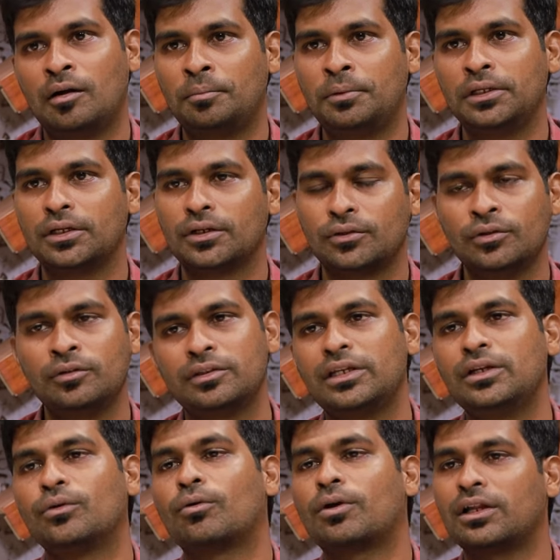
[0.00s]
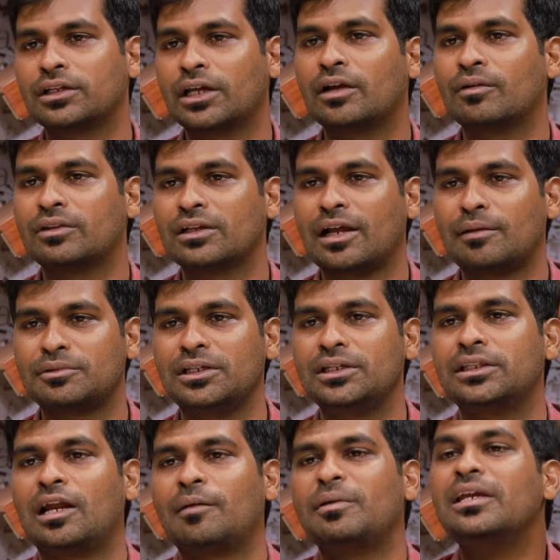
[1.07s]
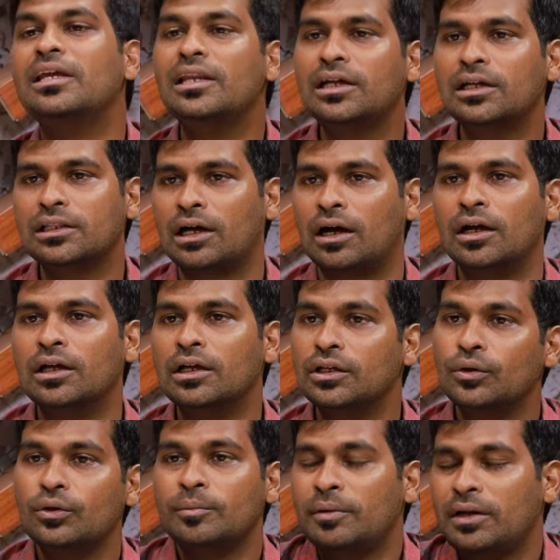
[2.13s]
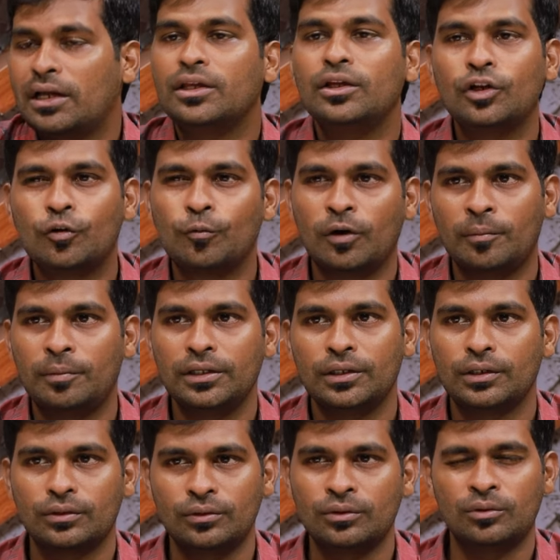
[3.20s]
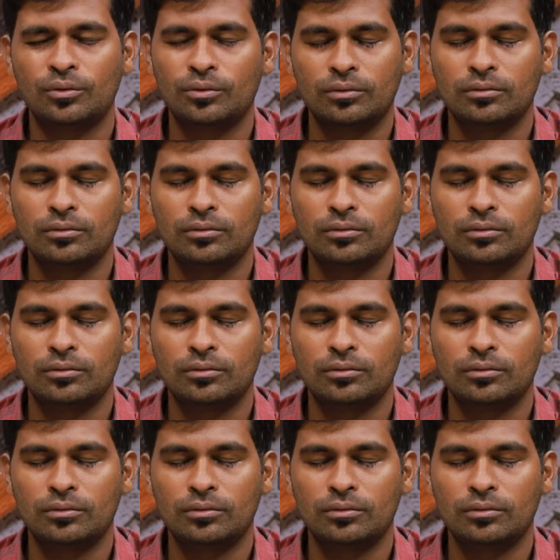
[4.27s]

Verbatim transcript: அப்படிங்கிறதும் தென் ருட்ராஜிக்கோத்த கேப்டன்ஸில் இதெல்லாமே இருக்குதா ஐயோ இப்படிலாம் இருக்குமோ அப்படிங்கிறதும்